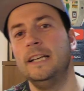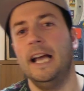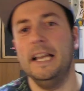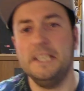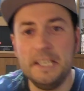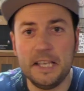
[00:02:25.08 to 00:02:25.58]

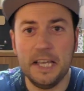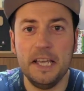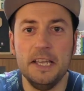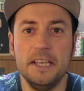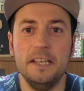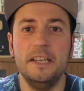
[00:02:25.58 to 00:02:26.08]
Así
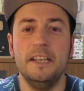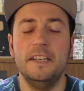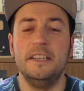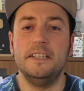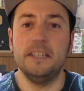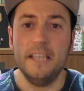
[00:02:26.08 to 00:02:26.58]
que
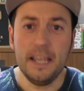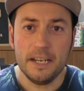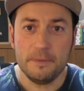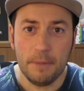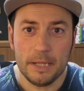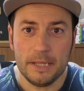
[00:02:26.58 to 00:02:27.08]
si
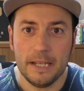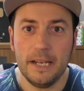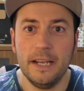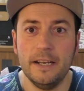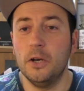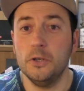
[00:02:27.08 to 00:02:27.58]
quieres
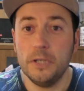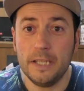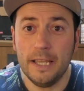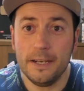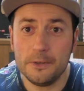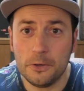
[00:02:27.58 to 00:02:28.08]
mantener o si
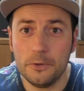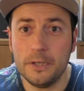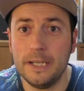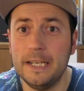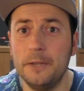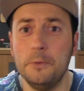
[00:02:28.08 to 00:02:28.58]
quieres
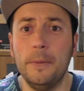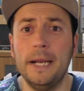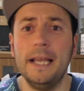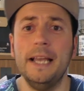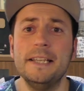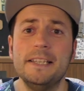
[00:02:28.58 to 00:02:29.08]
conseguir a tu
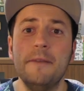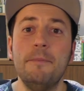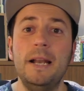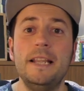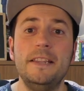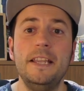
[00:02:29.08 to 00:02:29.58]
pareja en San
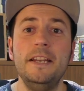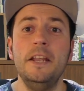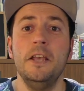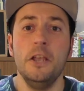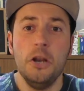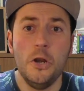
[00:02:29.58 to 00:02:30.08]
Valentín,
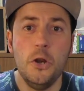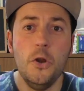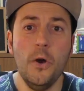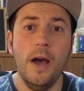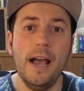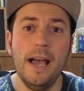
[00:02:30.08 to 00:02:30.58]

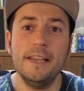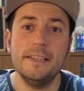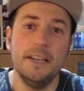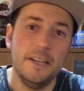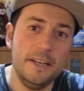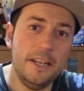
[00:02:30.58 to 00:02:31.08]
no hagas
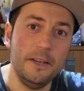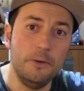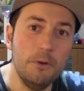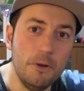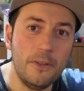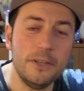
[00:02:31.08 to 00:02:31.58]

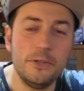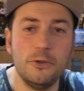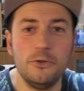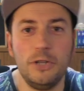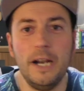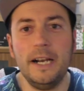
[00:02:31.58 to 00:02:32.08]
ninguno de
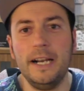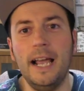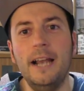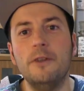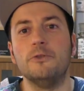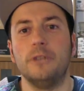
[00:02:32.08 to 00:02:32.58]
estos tres
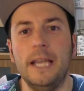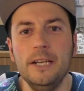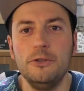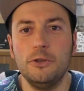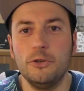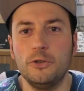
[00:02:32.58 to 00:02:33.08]
regalos.
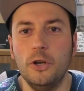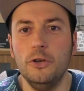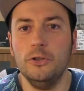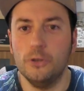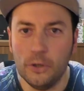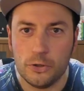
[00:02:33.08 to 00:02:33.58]
Estos
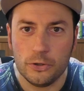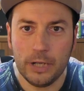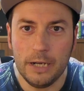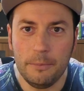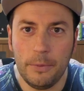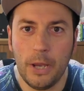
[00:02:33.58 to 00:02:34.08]
son los
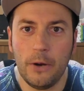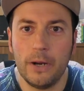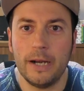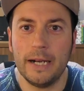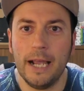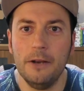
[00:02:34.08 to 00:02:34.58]
tres
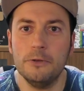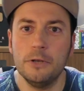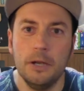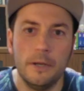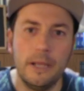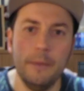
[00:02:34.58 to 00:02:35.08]
peores regalos
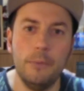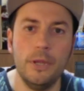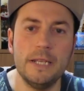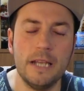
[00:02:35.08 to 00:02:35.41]
que puedes